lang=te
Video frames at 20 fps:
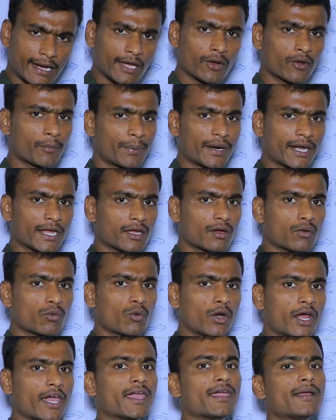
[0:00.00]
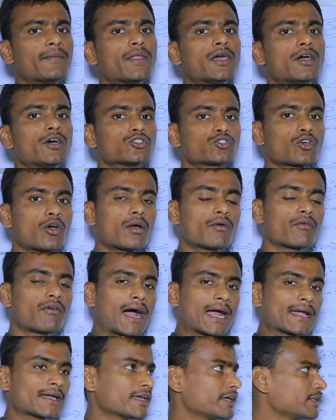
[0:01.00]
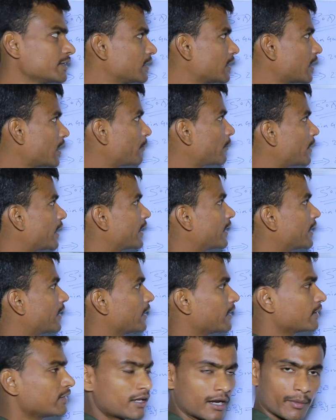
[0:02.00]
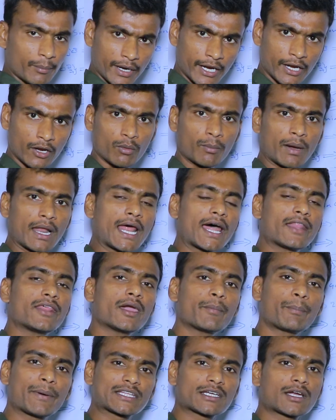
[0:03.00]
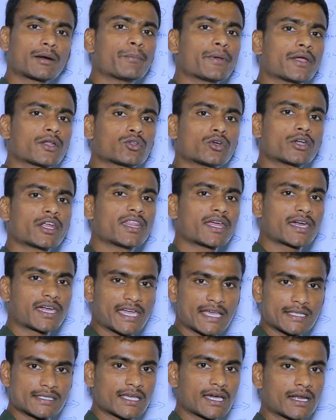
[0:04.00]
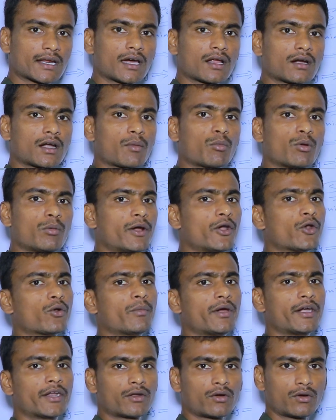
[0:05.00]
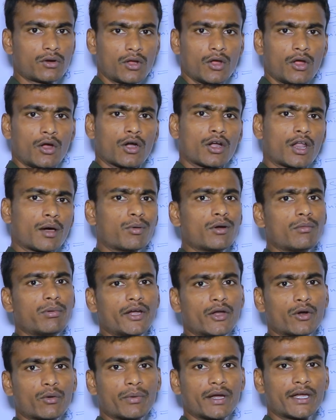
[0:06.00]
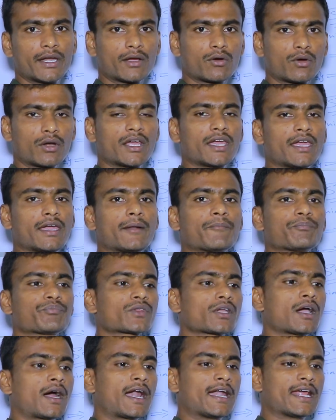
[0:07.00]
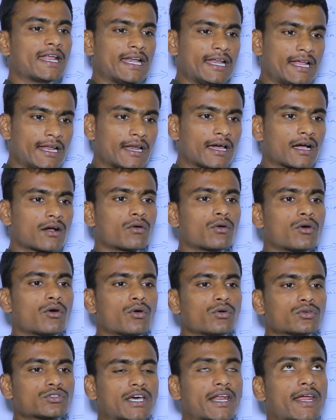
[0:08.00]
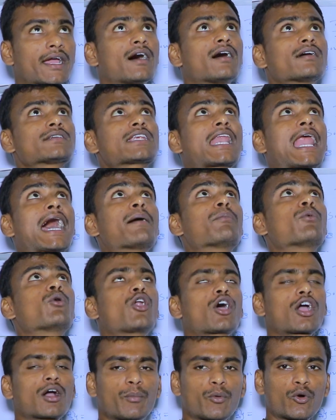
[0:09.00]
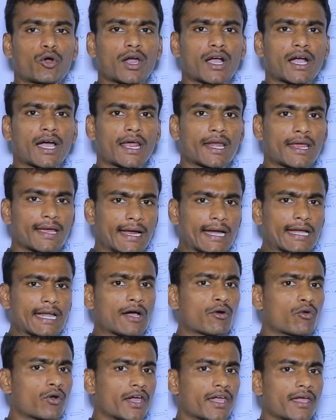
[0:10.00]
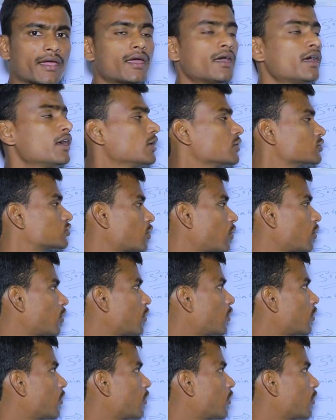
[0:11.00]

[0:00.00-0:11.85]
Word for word: ఇండ్లే ఇప్పటికీ ఉన్నాయి సో వాటిని ఇందిరమ్మ ఇందిరమ్మ ఇండ్లు మళ్ళీ అదే పథకం పేరుతో ఏదో కేసీఆర్ గారు డబుల్ బెడ్రూమ్ పెట్టిరో డబుల్ బెడ్రూమ్ పెట్టి కొన్ని అంటే నీళ్లకు సరిగా స్లాబ్ ఉండకపోవడం కానీ అట్లా ఉన్నాయి సో